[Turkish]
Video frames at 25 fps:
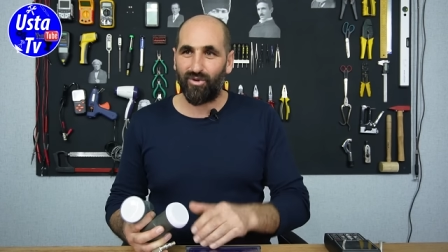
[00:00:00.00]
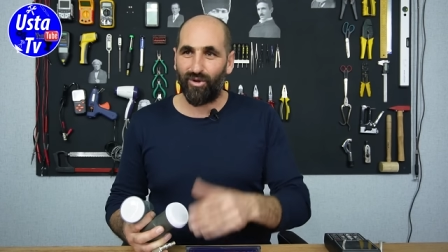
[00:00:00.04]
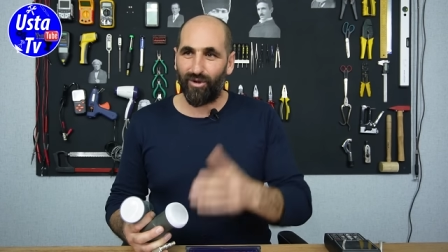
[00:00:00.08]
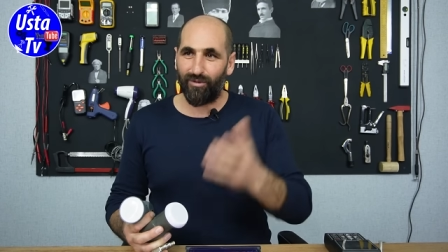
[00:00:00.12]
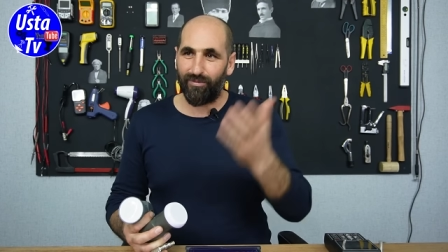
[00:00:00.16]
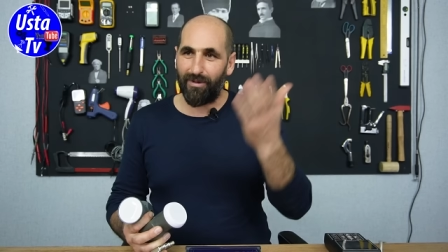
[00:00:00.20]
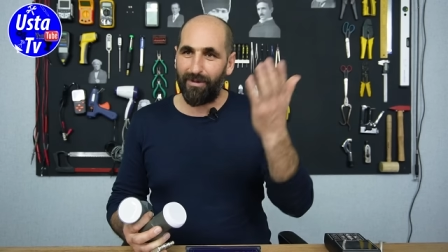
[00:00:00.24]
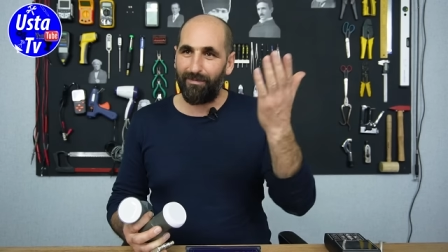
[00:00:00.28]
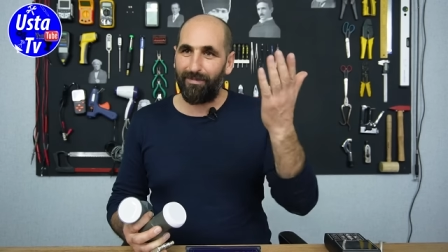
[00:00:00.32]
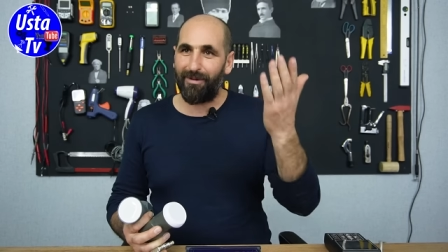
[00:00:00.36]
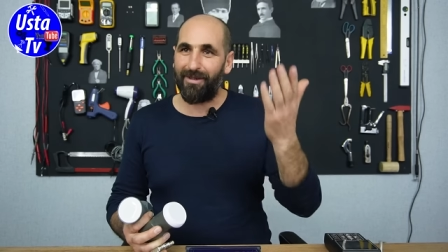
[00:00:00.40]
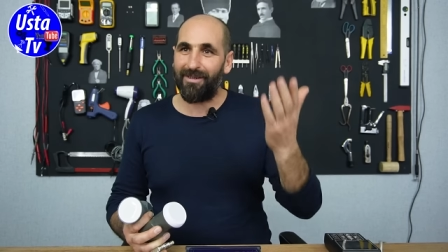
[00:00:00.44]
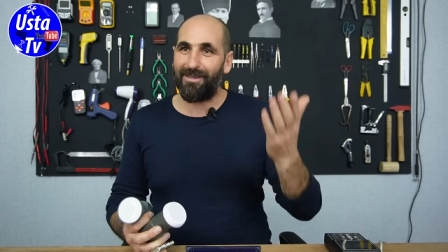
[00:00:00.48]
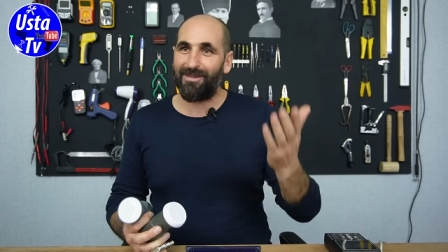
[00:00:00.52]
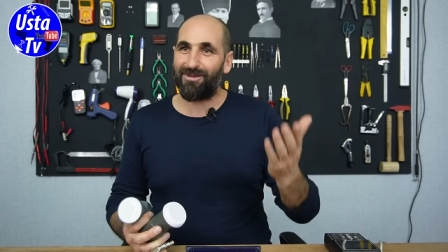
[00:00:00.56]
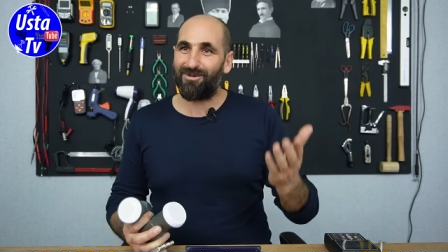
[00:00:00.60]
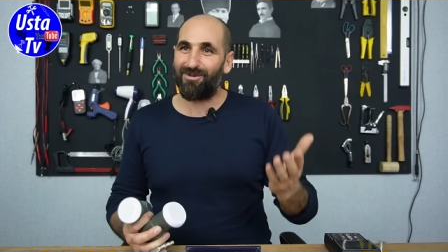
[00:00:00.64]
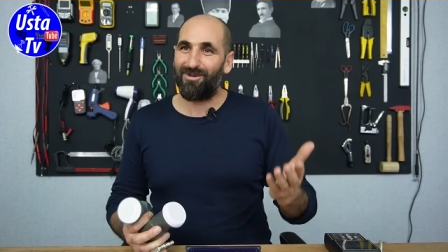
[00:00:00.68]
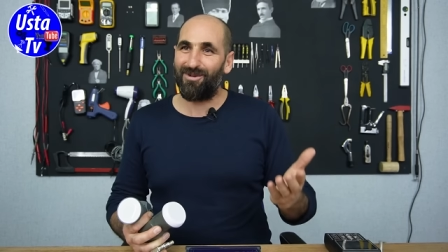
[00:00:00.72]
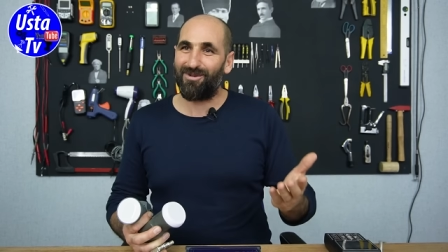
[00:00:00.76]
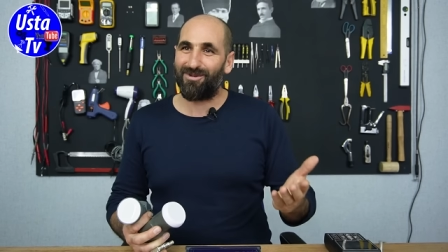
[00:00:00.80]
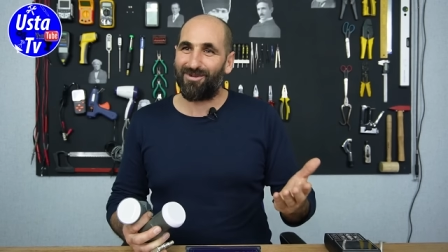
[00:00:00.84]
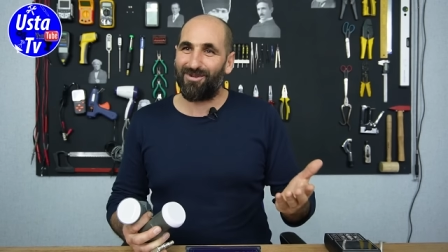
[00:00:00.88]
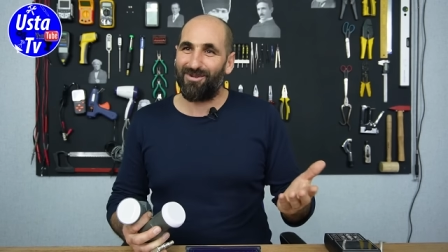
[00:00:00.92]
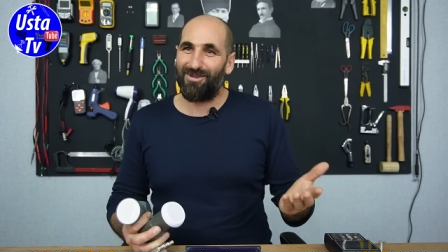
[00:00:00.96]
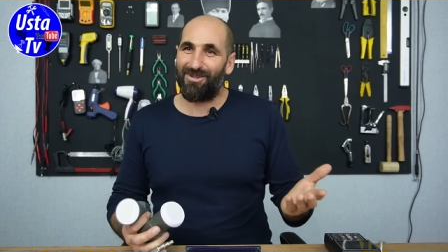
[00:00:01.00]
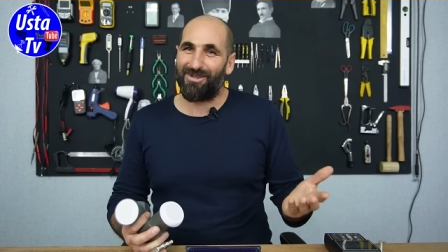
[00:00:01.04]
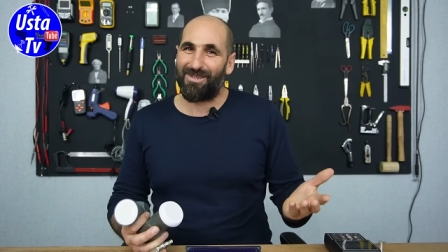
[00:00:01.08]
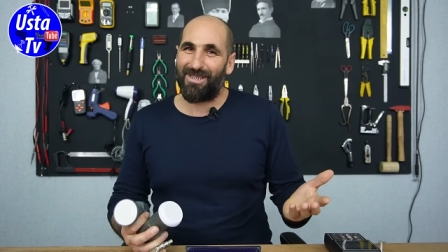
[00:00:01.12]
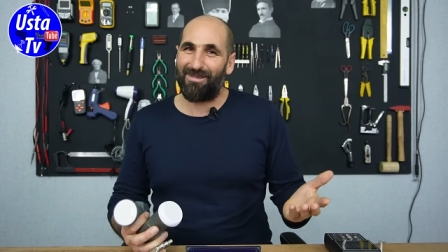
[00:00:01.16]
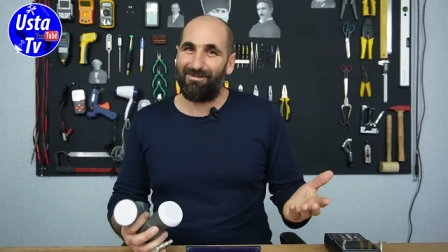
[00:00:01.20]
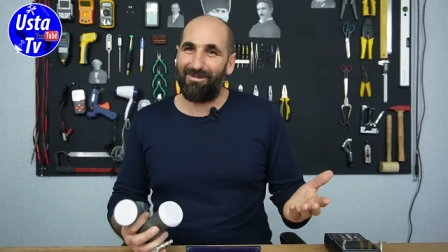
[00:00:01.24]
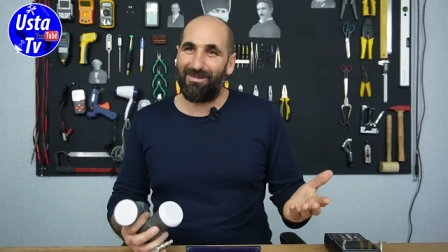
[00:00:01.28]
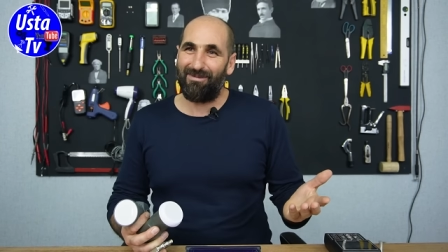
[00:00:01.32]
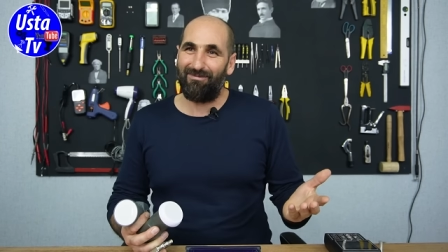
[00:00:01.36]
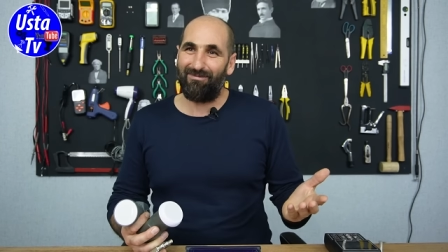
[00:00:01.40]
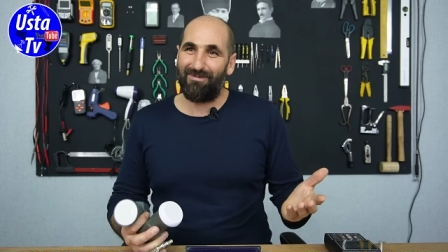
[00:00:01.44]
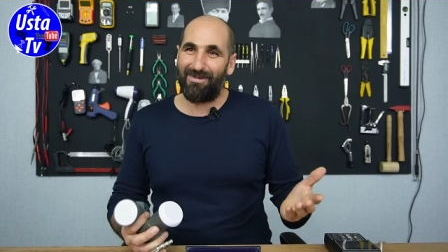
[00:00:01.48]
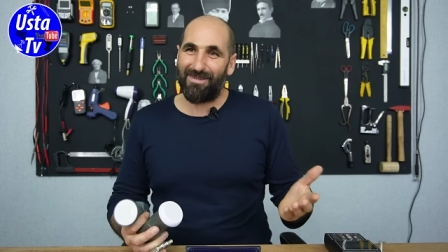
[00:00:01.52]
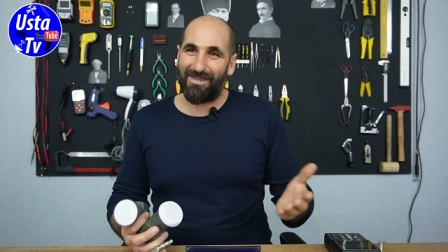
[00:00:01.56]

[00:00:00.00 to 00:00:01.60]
Çorba parası olsun o zaman.